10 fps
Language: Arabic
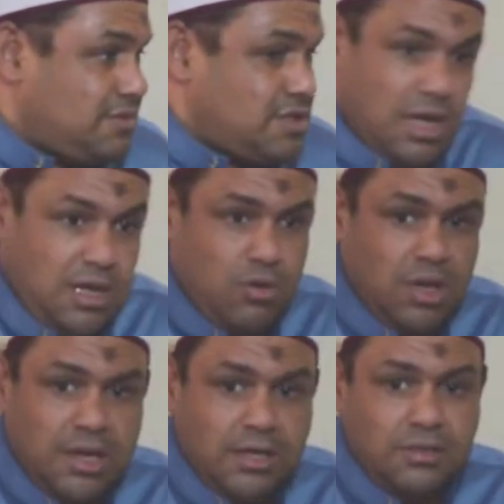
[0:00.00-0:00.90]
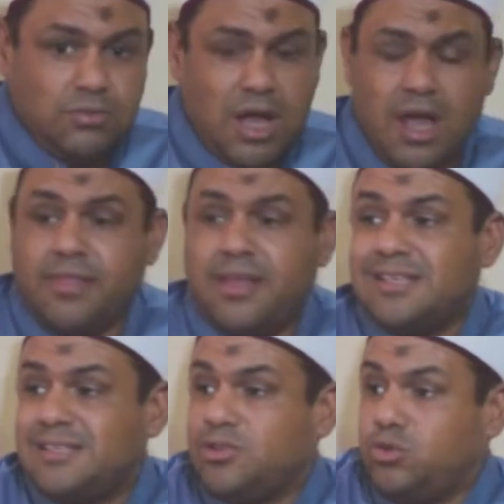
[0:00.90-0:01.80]
صحيح والله وهذا
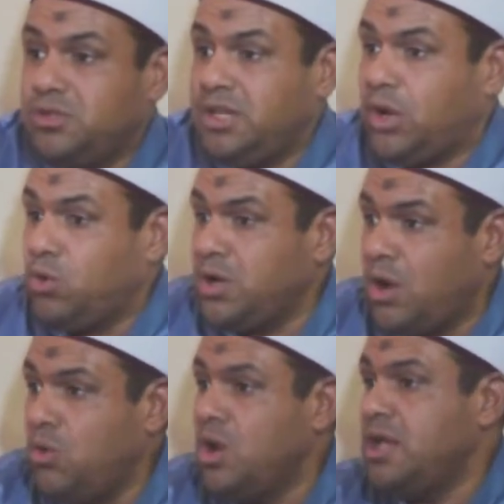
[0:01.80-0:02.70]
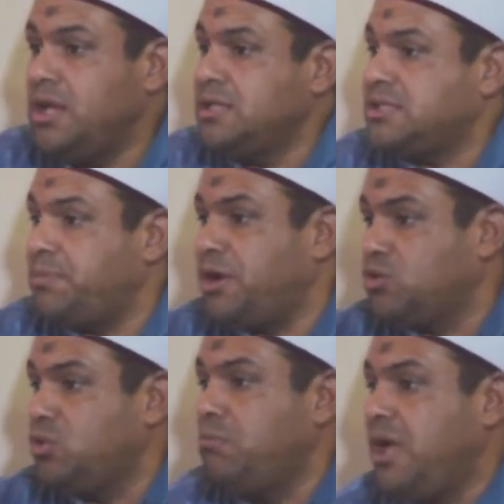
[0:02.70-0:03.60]
ستدركونه إن
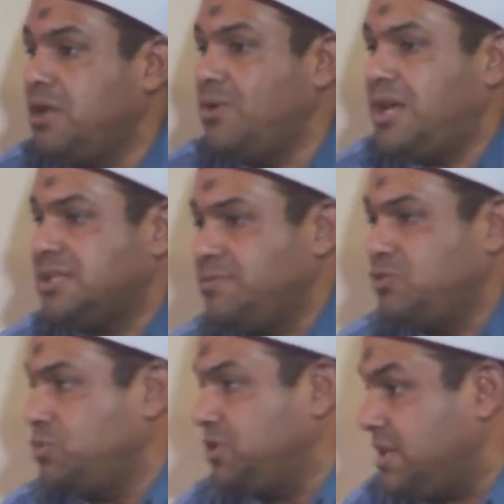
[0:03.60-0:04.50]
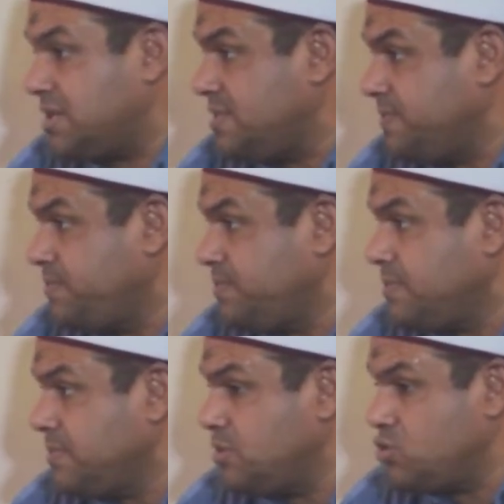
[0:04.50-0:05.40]
صبرتم معي ولازمتم الدرس
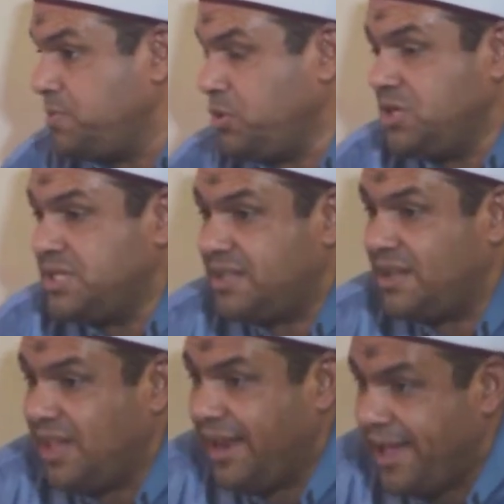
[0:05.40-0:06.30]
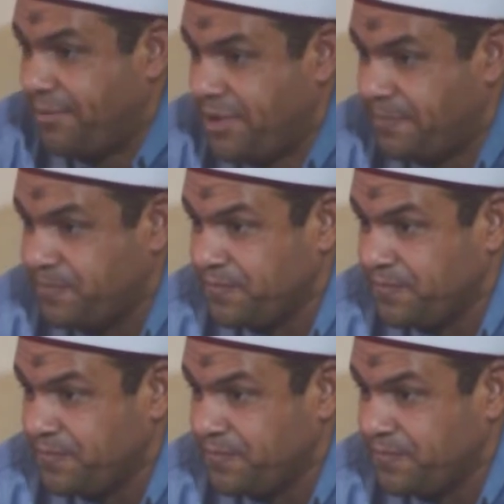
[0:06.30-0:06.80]
تسمعوني الصلاة على الحبيب